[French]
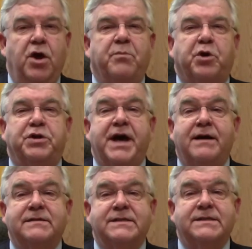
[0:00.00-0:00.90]

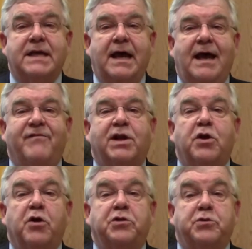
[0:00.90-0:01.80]
Prudence avec
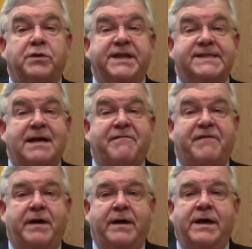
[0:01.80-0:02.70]
le retour des
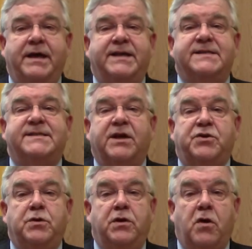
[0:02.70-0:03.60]
enfants qui
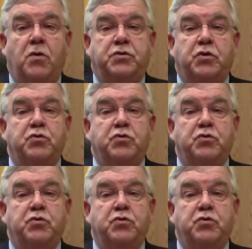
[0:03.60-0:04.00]
circuleront de